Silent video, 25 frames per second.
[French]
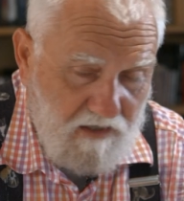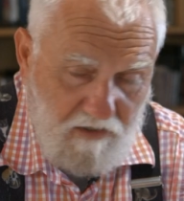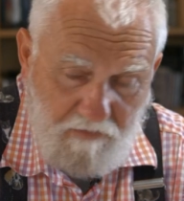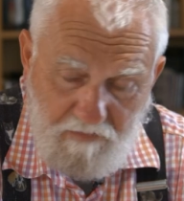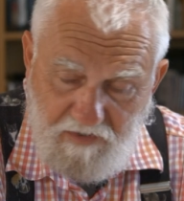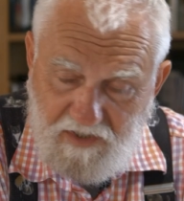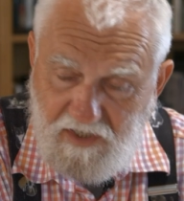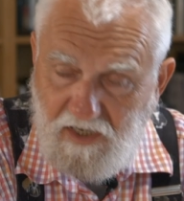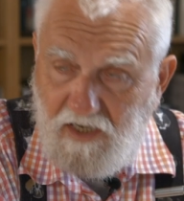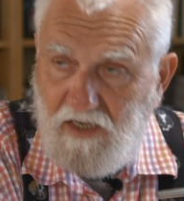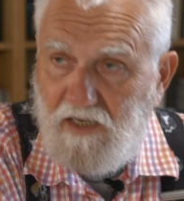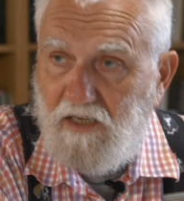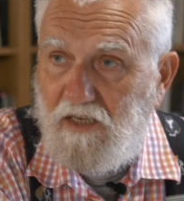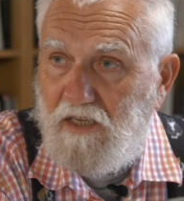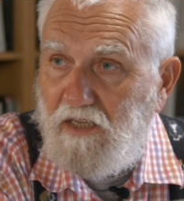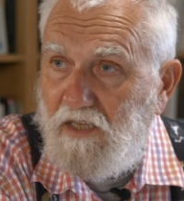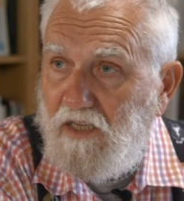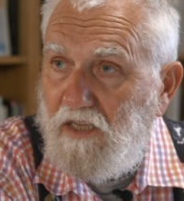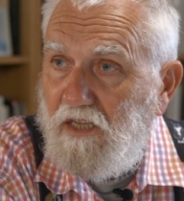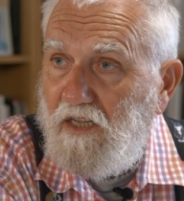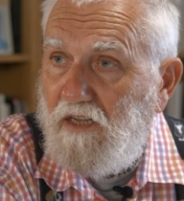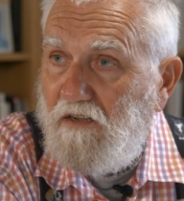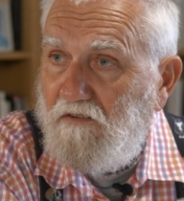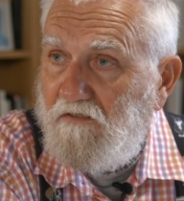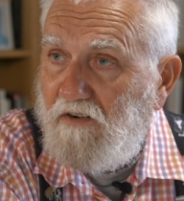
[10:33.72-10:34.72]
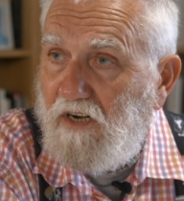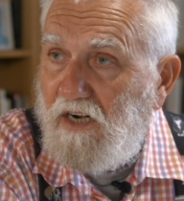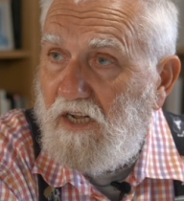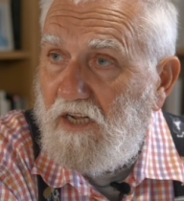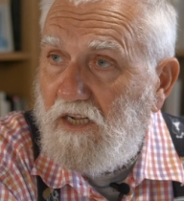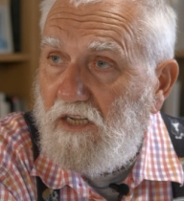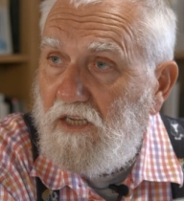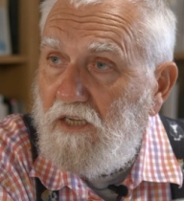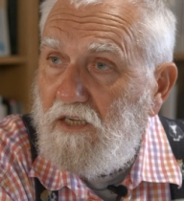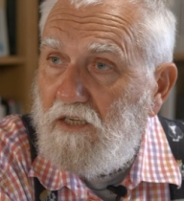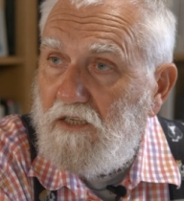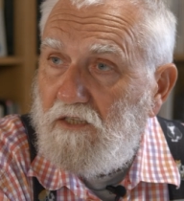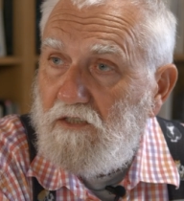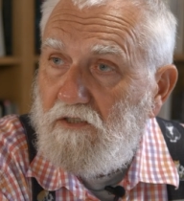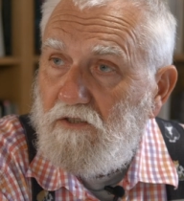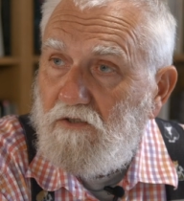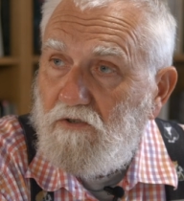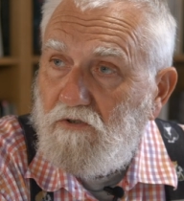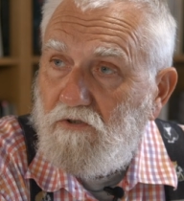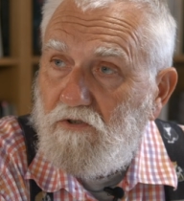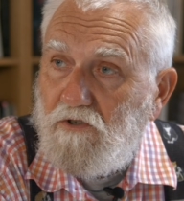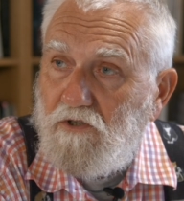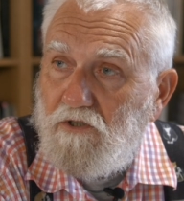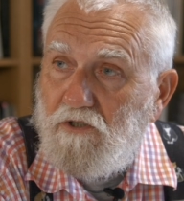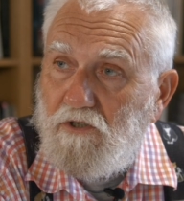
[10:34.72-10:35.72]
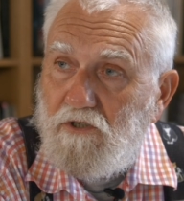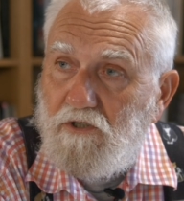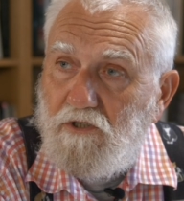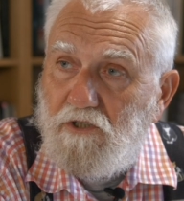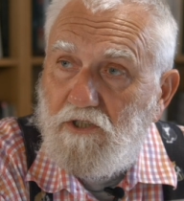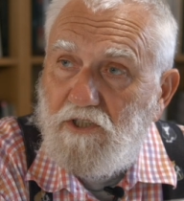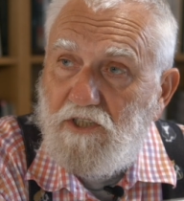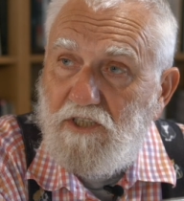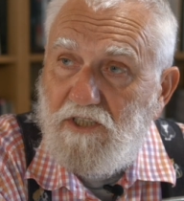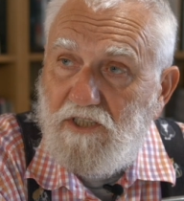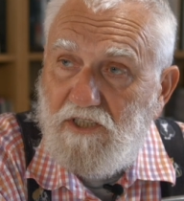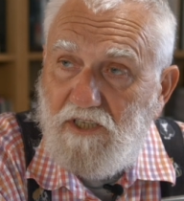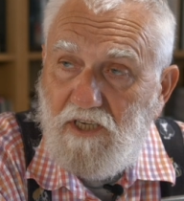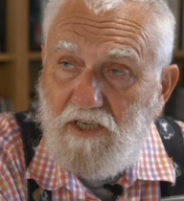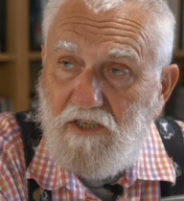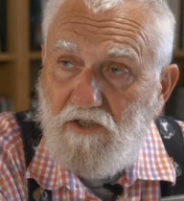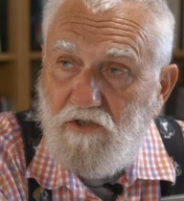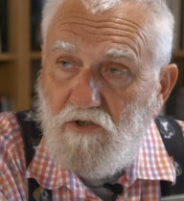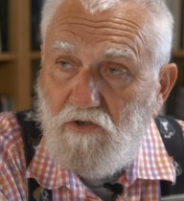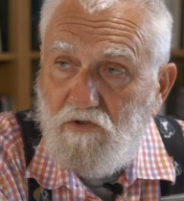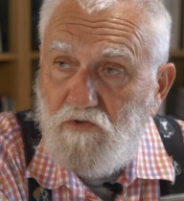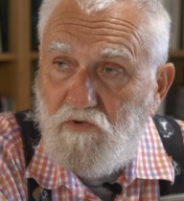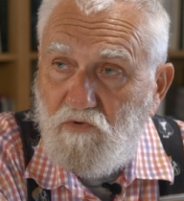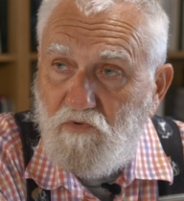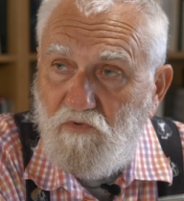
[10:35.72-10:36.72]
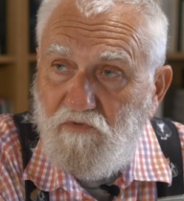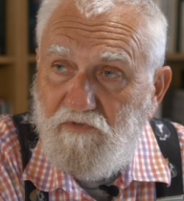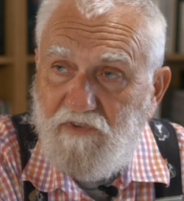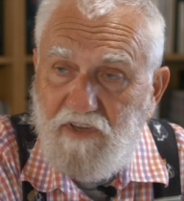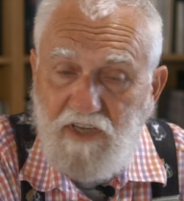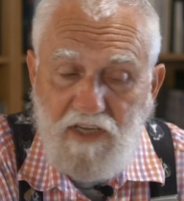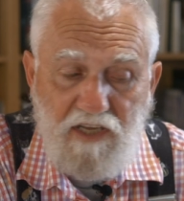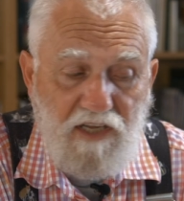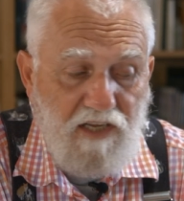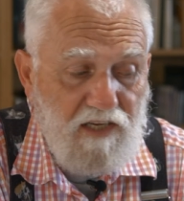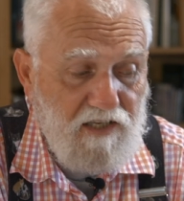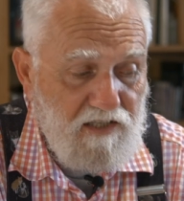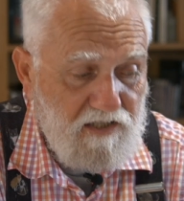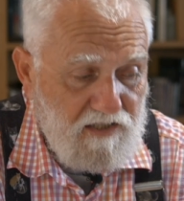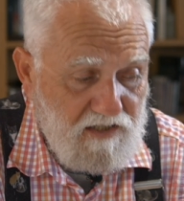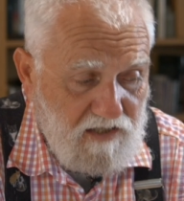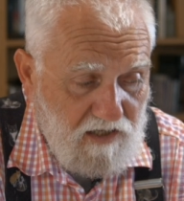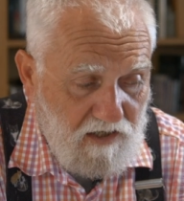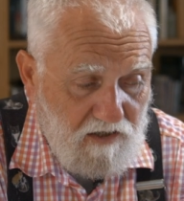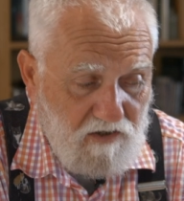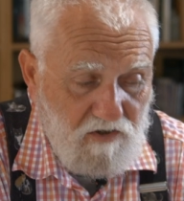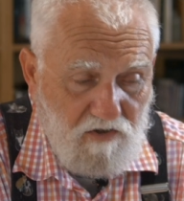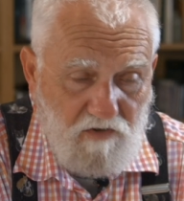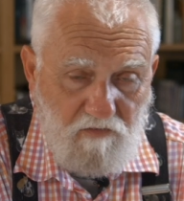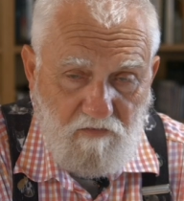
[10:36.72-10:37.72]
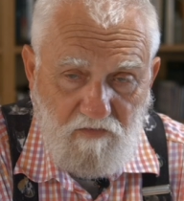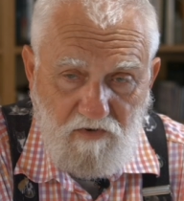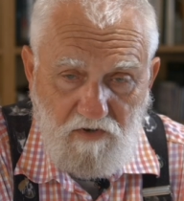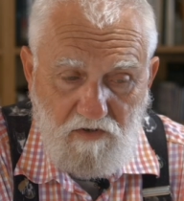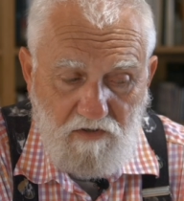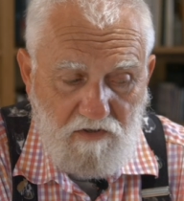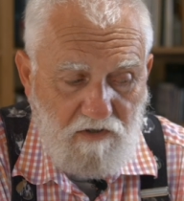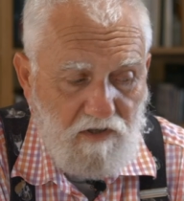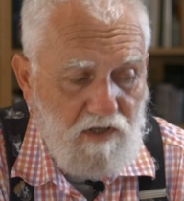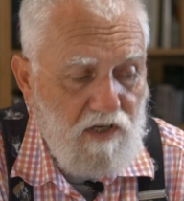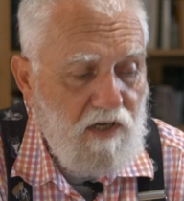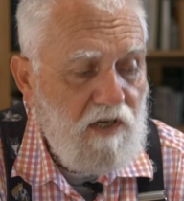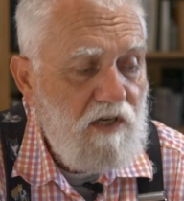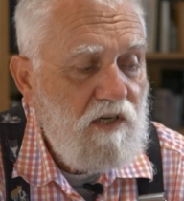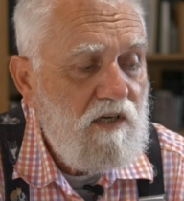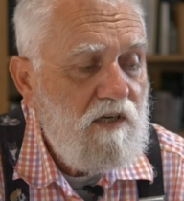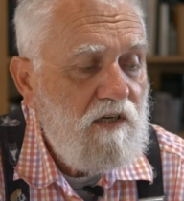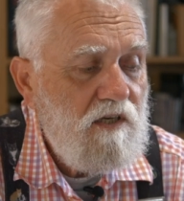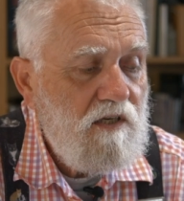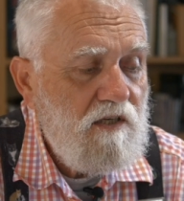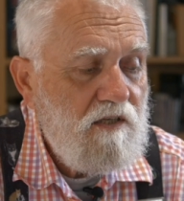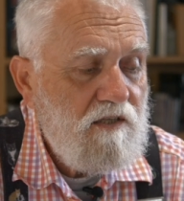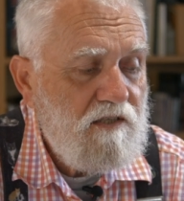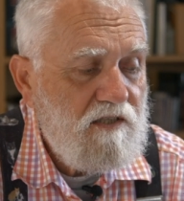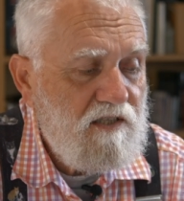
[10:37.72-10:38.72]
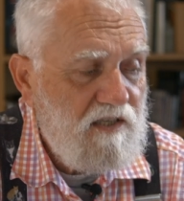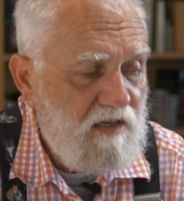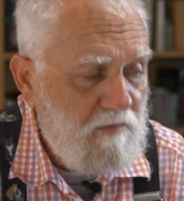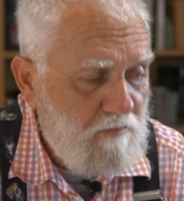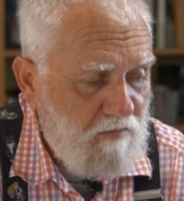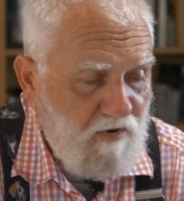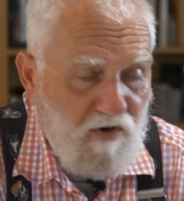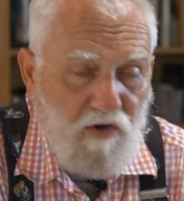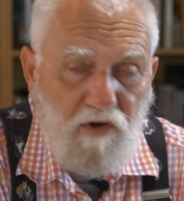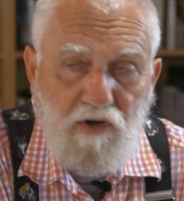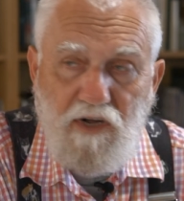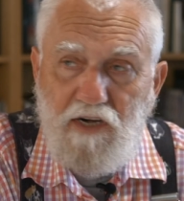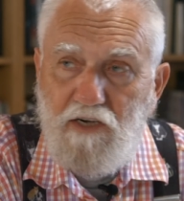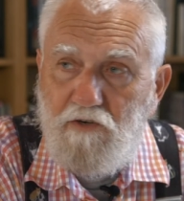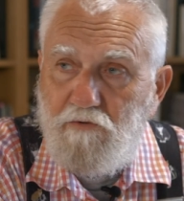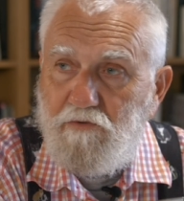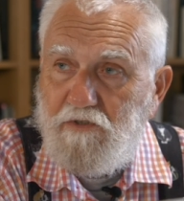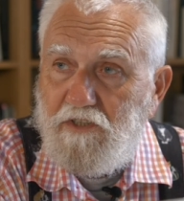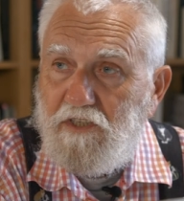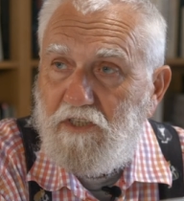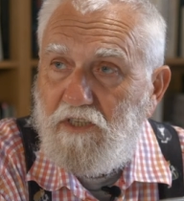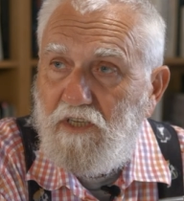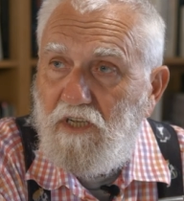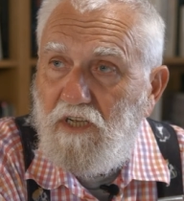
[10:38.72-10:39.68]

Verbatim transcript: comme ça. Voilà. Donc euh, j'essaye de retrouver exactement ses plans à lui.